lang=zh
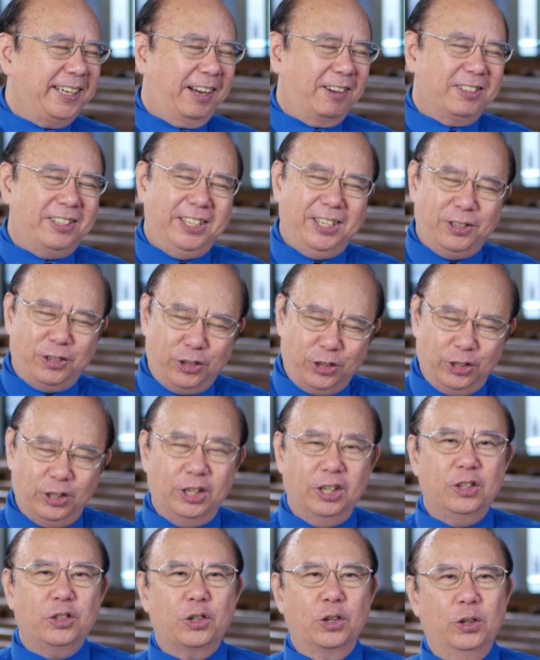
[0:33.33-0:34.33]
要继续
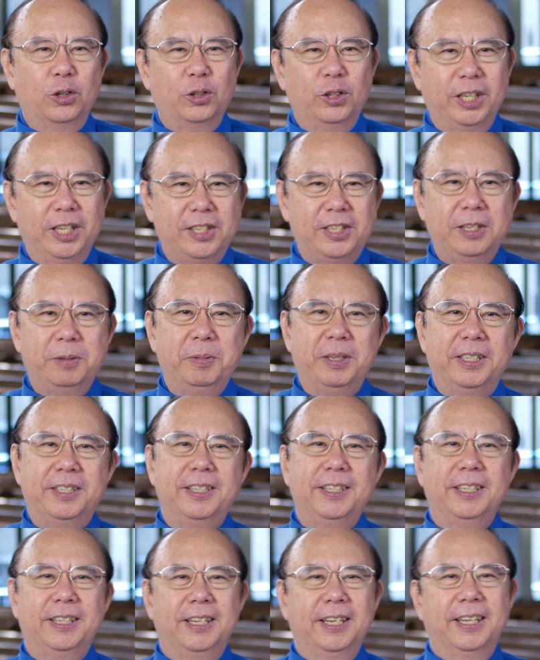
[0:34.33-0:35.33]
从尼希米
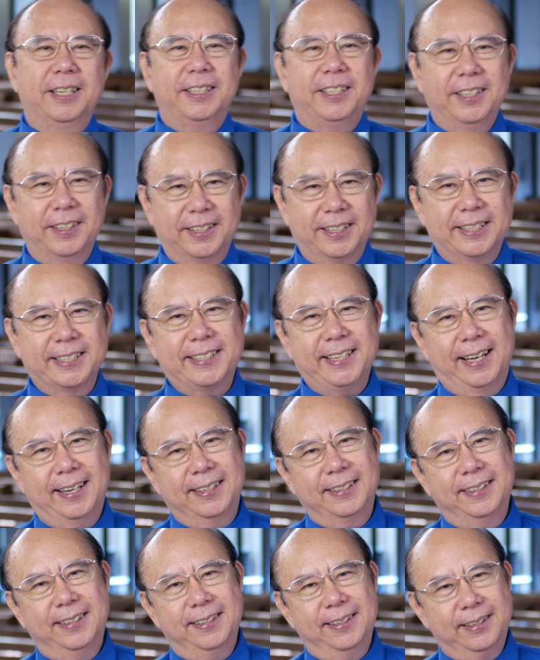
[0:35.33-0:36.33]
记2章
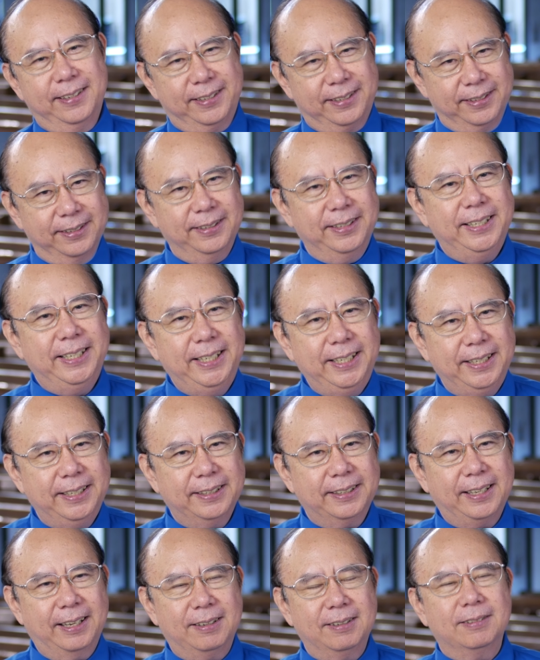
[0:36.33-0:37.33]
11
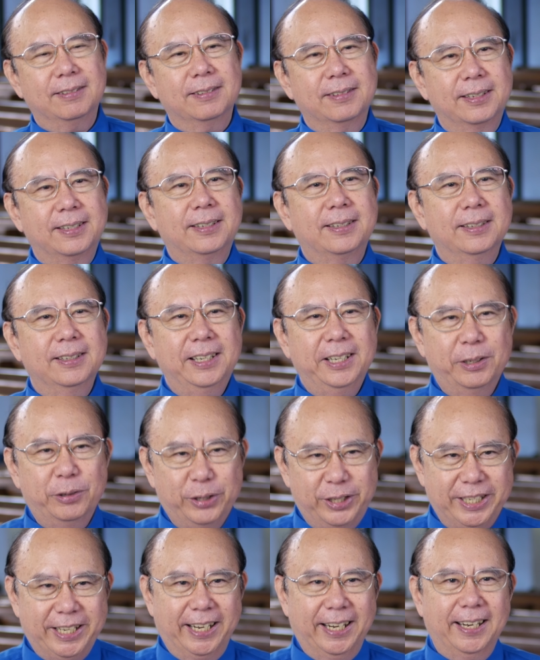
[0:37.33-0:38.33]
到16
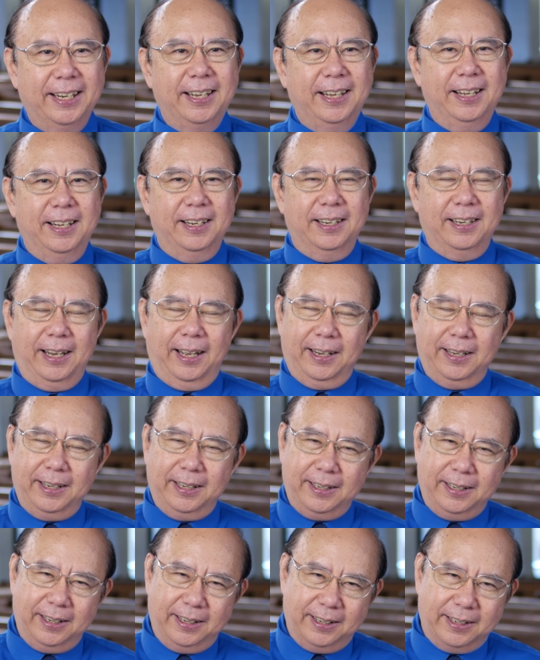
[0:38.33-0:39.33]
节
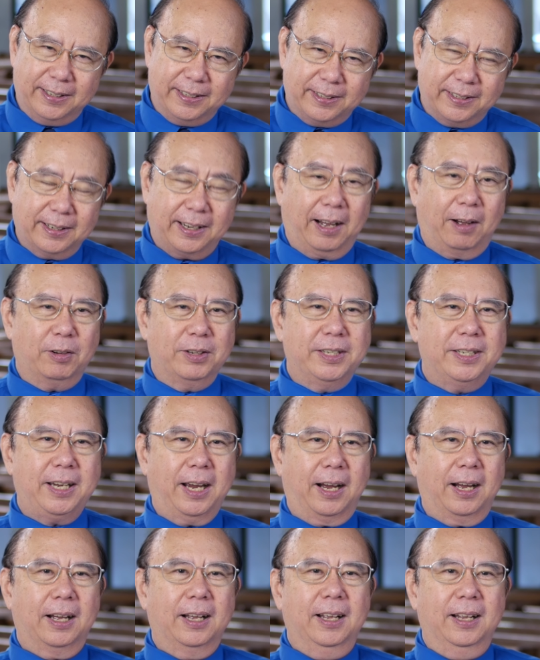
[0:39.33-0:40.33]
来思考一
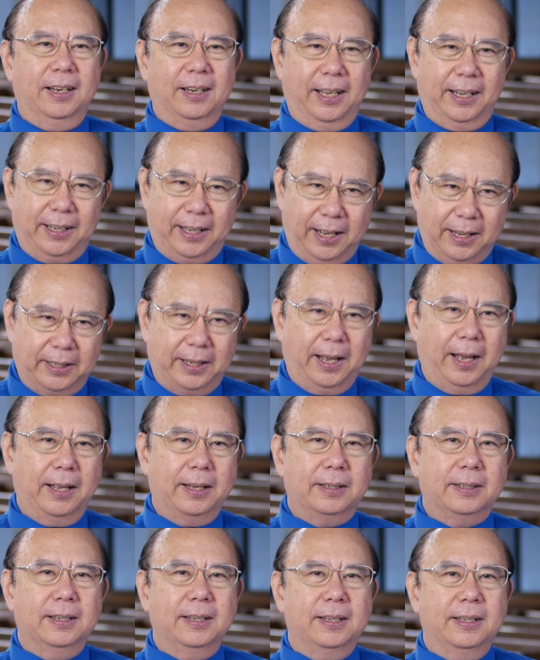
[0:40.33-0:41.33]
下，来看
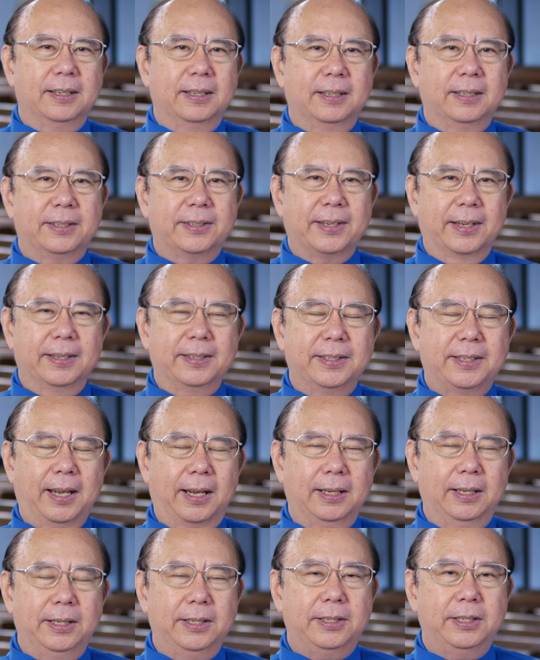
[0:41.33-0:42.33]
看神在
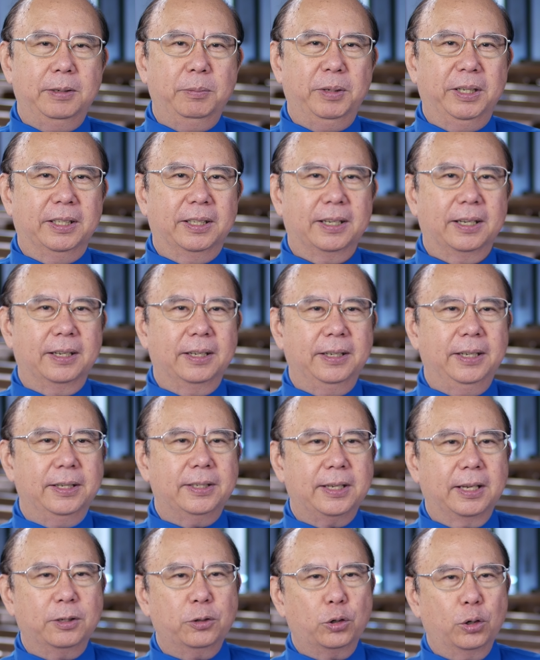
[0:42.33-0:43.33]
尼希米的一
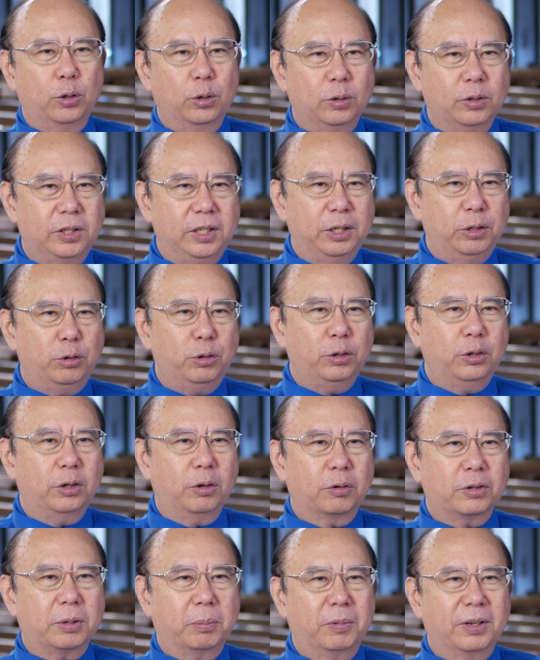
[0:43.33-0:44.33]
生中继续
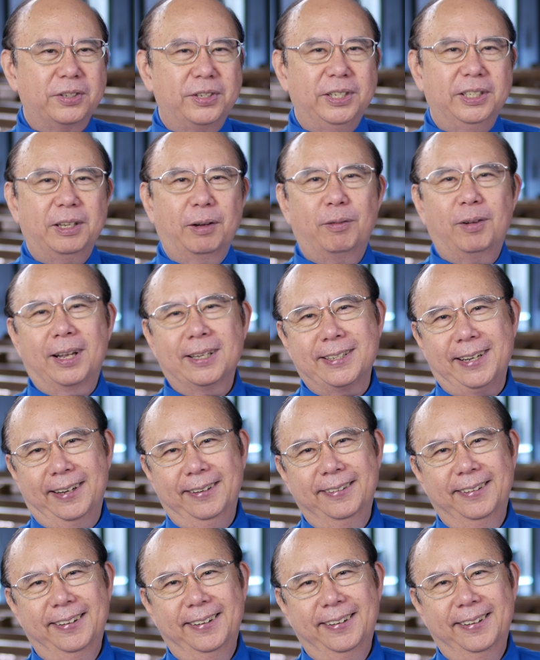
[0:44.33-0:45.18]
有什么新的发展。